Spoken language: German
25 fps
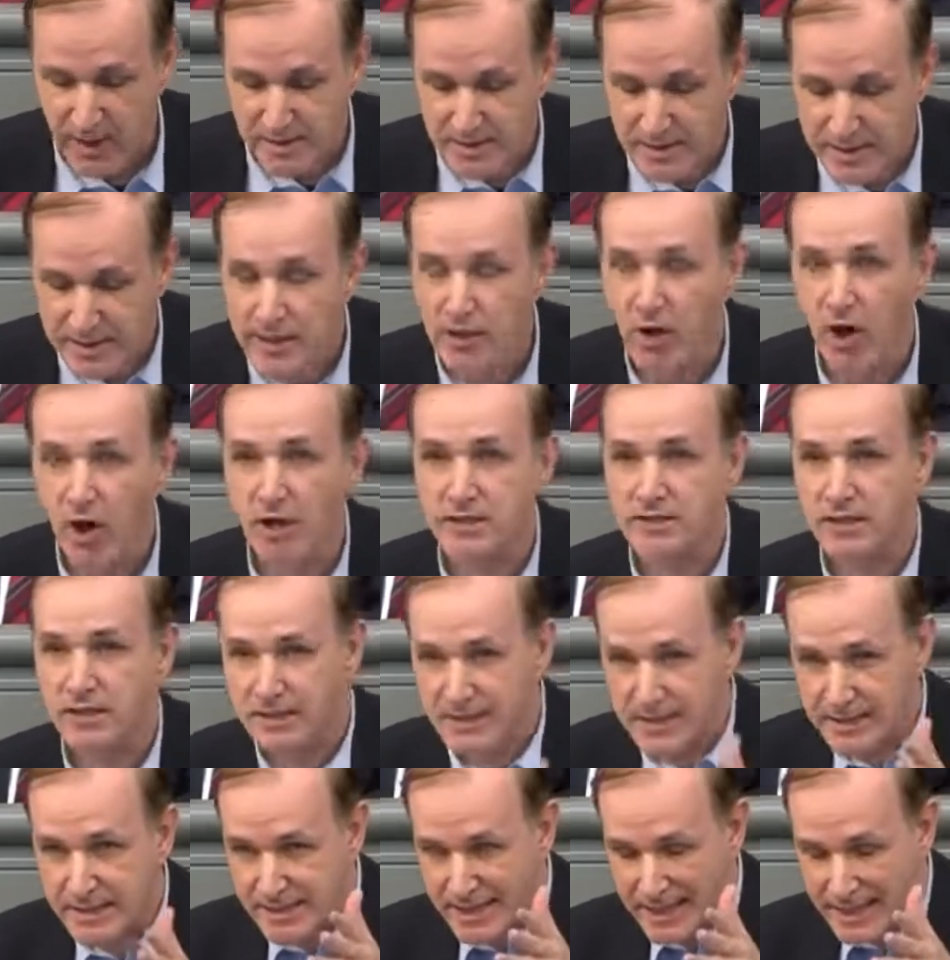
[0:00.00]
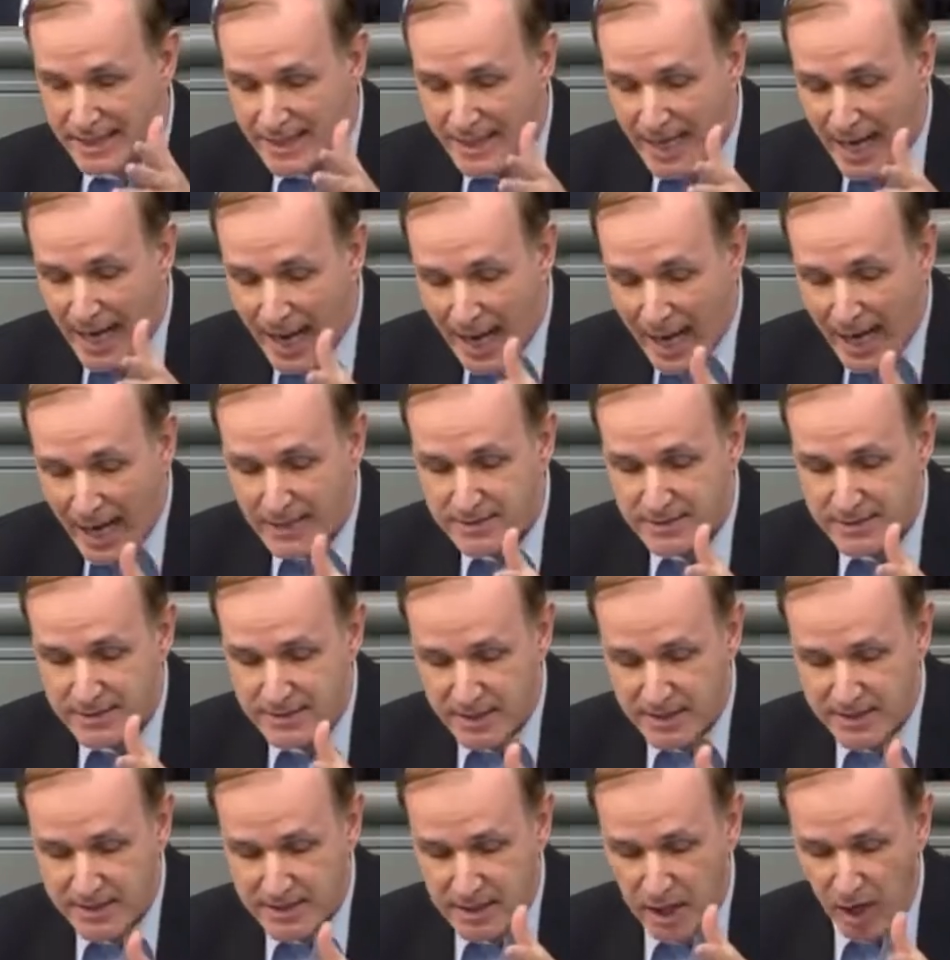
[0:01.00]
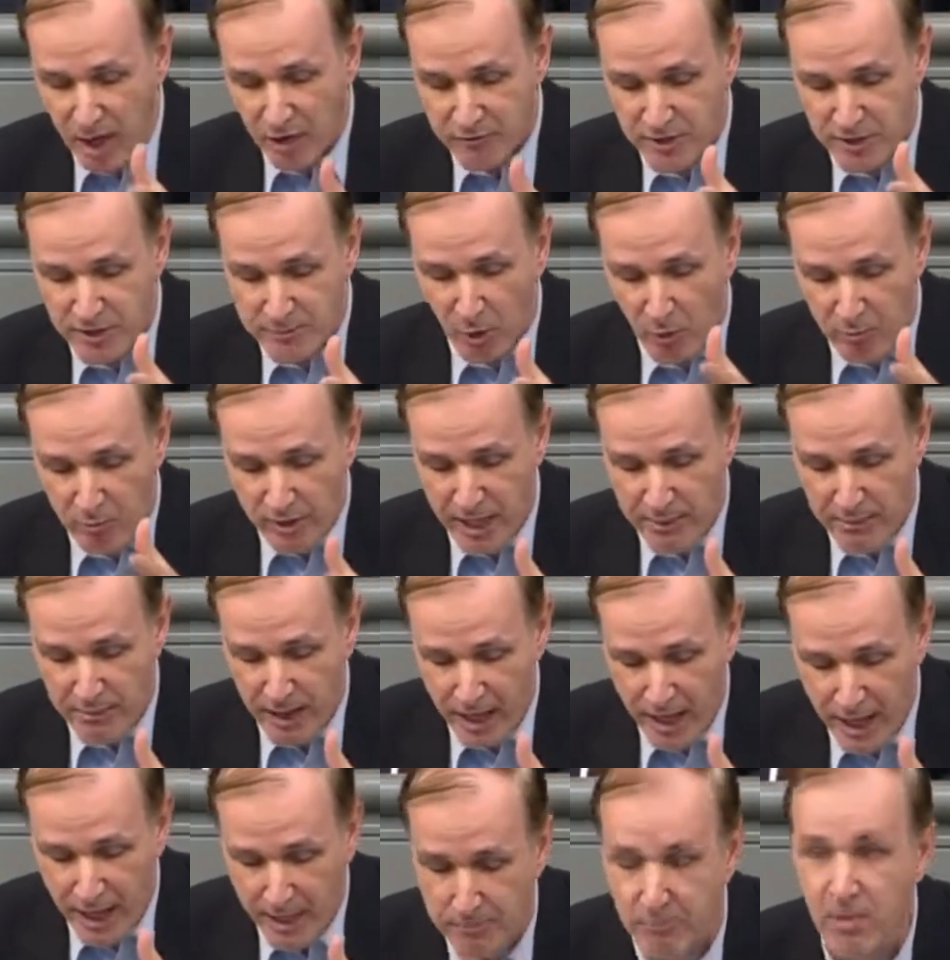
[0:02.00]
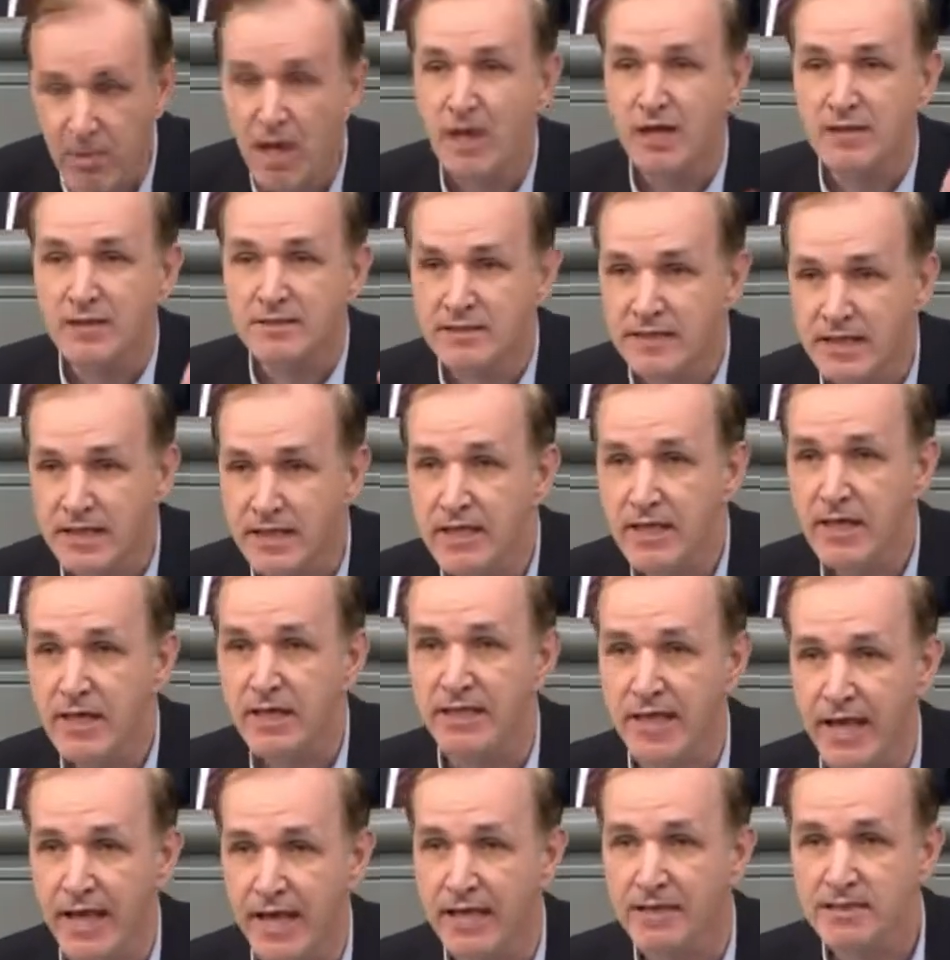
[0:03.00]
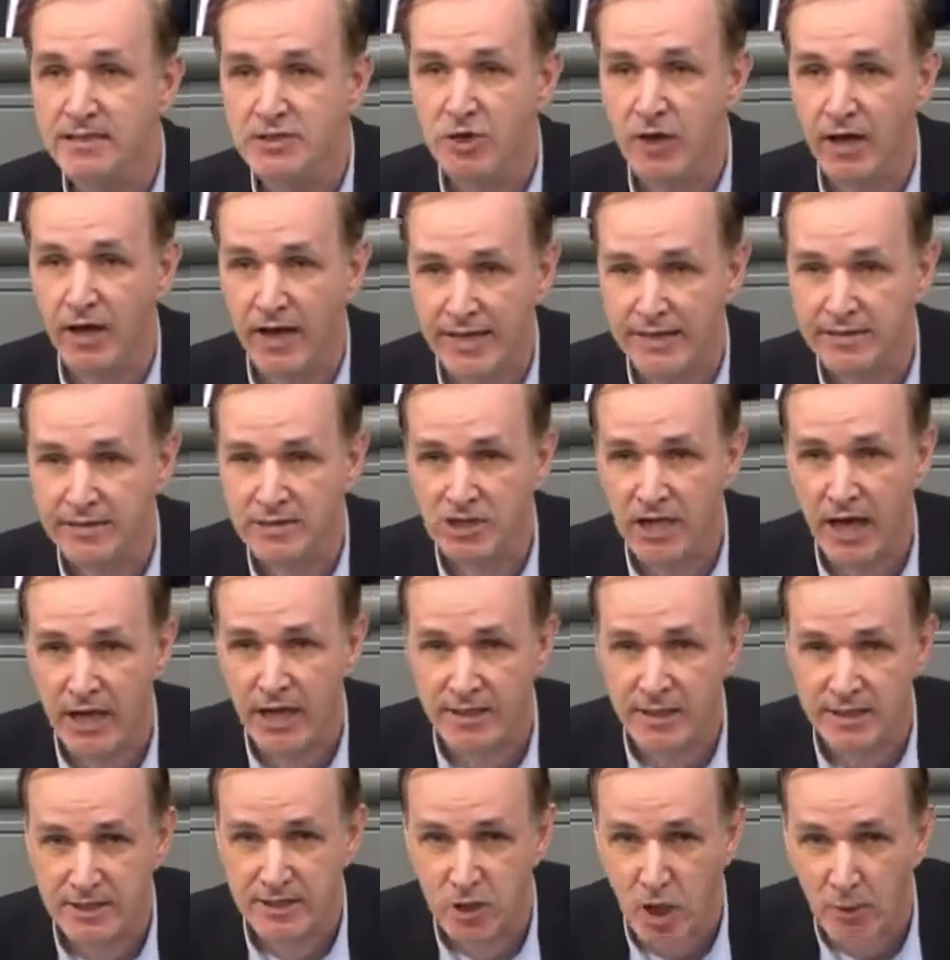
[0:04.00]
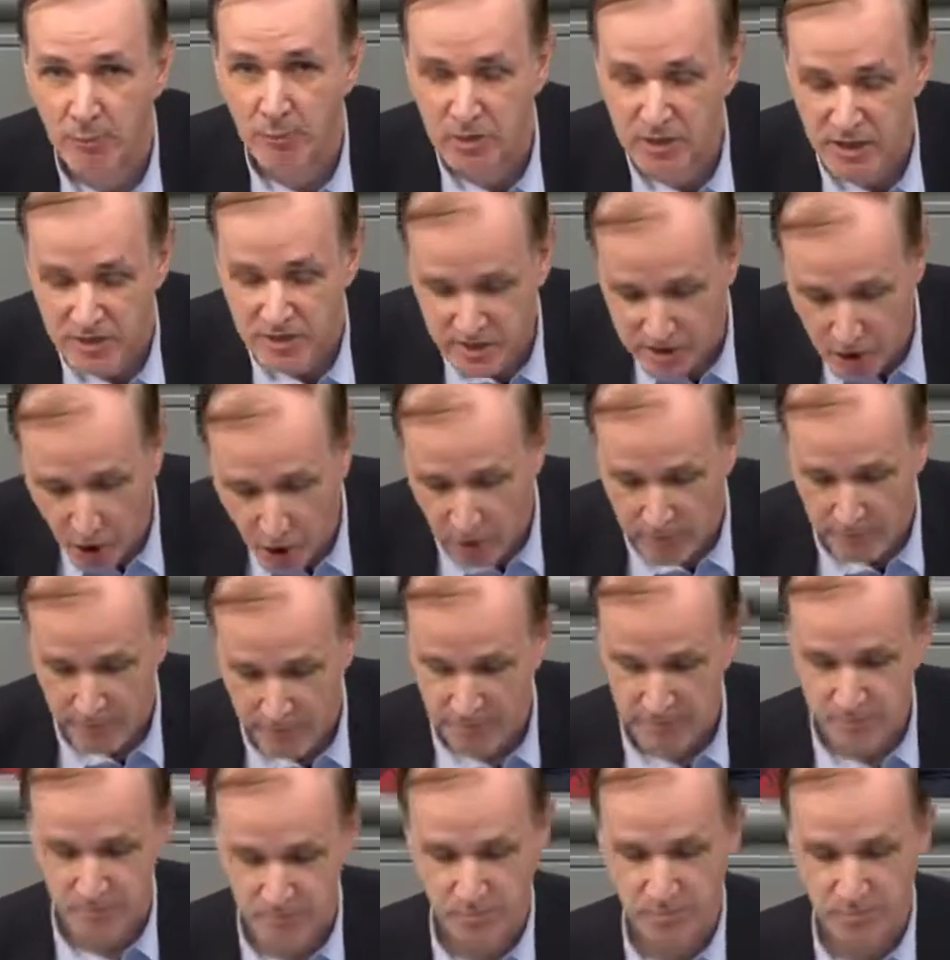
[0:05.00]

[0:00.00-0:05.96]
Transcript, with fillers: Die Leute, die die Nahsicht auf die Probleme haben, sie gehen zur rechtsstaatlichen Opposition.